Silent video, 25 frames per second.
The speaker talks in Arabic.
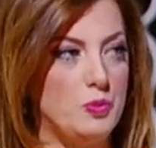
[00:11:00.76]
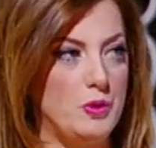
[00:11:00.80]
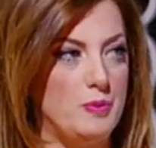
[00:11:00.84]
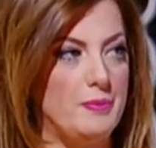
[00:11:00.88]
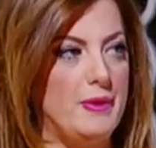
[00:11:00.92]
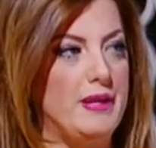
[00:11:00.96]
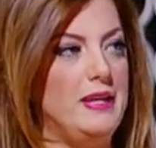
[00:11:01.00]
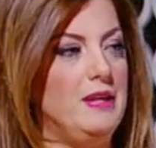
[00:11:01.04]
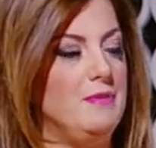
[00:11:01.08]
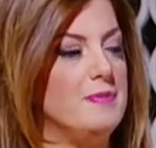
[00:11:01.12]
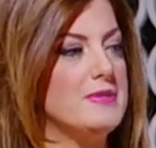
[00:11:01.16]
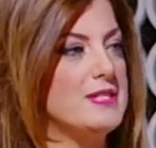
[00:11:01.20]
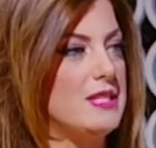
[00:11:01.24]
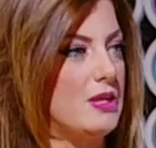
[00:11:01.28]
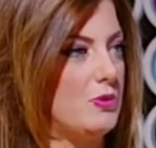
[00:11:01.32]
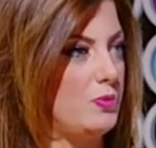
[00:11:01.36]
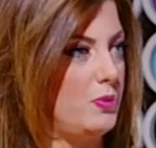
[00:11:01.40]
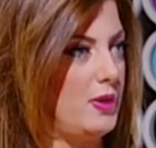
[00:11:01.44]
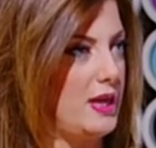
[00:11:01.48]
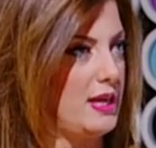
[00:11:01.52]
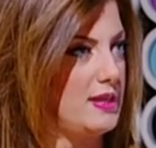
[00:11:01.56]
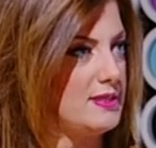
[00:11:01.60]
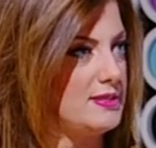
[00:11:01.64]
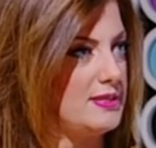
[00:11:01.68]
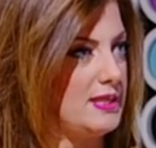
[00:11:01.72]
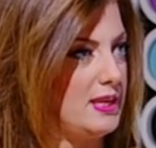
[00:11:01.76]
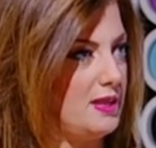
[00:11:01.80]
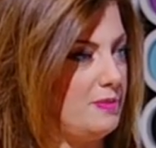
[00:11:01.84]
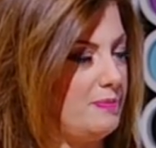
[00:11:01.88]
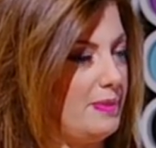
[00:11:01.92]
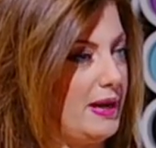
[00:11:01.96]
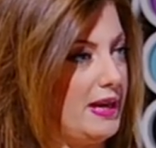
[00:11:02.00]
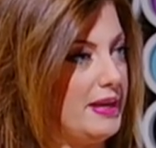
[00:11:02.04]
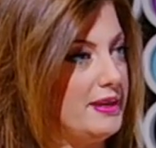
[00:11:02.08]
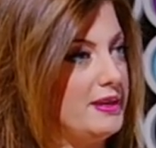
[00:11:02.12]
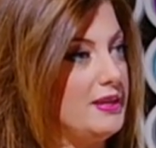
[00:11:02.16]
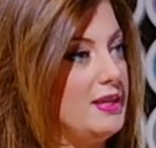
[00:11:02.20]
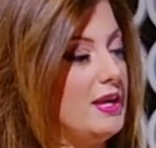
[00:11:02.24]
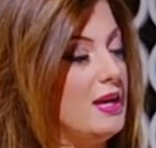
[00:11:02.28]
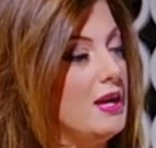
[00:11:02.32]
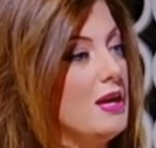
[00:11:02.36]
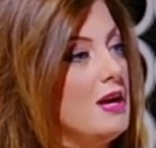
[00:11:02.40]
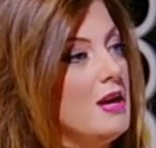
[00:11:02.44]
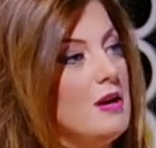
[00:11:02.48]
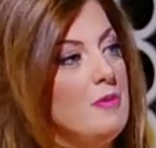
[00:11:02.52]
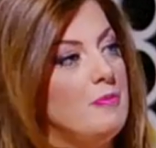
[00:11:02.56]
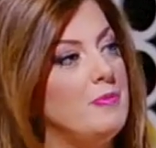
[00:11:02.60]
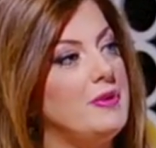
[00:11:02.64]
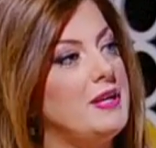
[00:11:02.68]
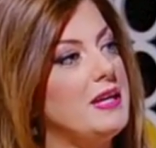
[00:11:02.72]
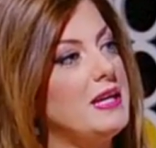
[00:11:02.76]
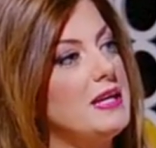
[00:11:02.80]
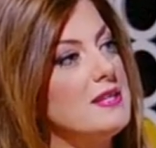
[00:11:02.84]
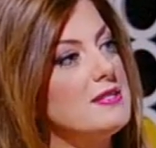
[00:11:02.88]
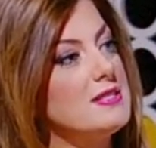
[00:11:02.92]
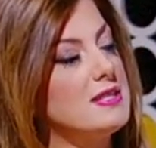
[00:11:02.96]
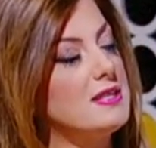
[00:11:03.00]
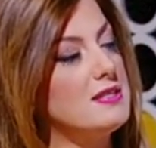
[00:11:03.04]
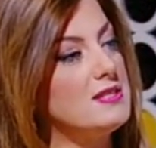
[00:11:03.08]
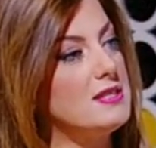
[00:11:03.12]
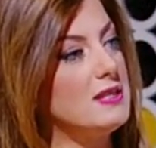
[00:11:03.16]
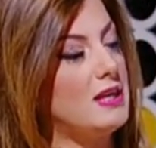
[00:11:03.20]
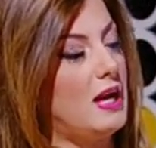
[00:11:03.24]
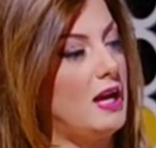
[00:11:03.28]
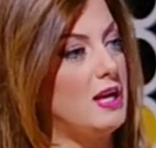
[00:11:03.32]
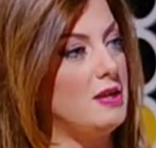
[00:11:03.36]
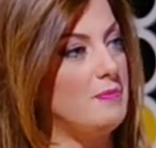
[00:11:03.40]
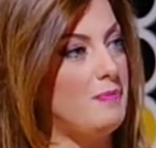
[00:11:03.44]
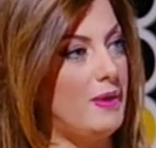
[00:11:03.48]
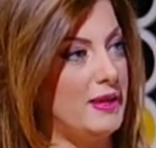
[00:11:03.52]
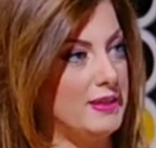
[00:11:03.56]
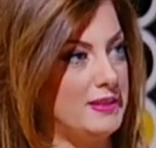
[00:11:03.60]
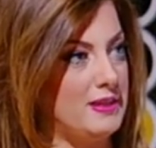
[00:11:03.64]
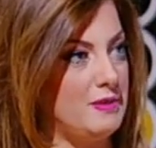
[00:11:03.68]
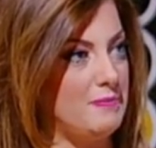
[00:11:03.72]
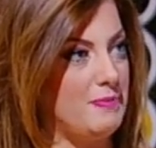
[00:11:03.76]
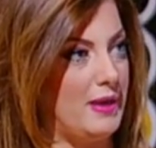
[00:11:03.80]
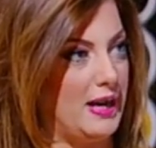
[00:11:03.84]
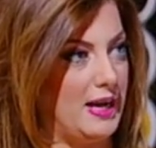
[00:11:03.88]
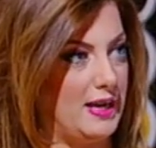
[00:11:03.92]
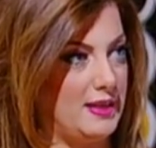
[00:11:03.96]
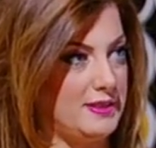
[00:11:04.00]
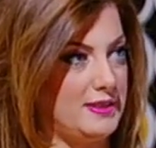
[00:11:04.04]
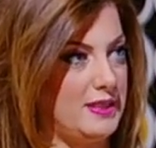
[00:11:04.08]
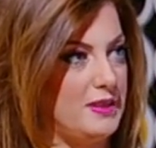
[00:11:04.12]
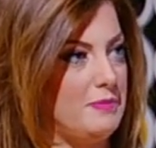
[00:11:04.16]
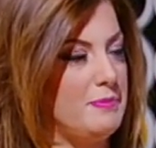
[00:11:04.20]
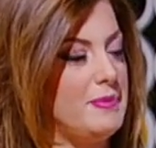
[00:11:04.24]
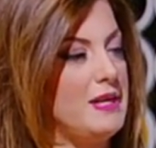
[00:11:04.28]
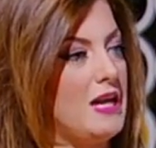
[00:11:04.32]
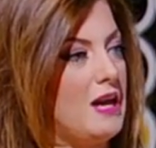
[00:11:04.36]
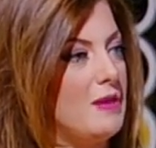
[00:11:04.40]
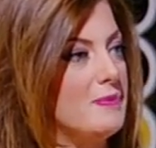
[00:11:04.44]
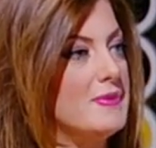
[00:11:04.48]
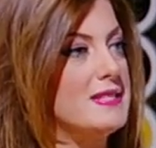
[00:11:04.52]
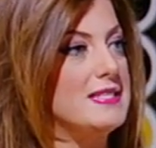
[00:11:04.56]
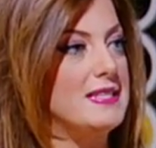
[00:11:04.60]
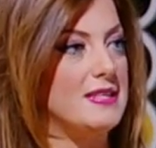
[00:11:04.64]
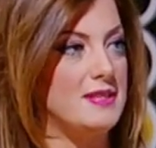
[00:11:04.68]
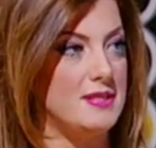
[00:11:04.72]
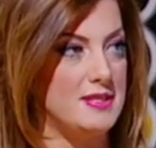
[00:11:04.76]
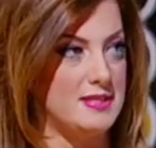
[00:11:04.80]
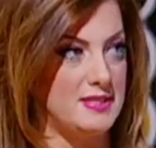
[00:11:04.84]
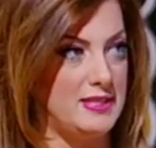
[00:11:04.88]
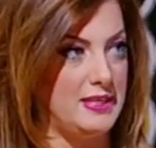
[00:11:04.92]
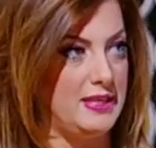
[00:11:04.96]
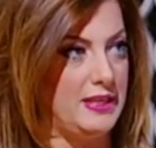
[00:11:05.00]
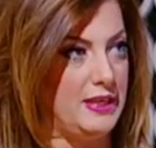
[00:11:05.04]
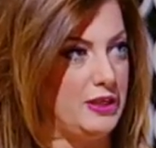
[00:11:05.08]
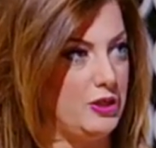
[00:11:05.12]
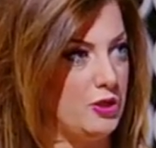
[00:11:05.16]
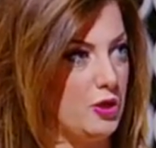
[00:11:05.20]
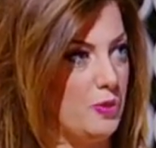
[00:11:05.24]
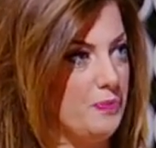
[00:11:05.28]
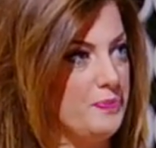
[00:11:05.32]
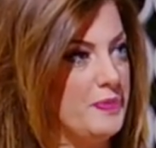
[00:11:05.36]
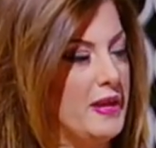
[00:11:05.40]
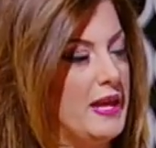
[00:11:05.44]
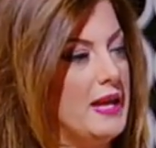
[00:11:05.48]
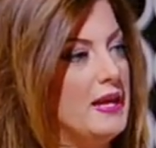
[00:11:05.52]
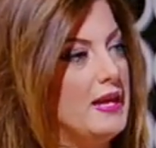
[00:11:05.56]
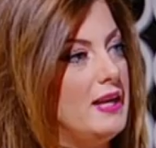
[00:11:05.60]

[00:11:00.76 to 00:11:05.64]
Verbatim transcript: والملح مثلا والاغذيه البحريه بنركز كثير على بعض المعادن منها مثلا السيلينيوم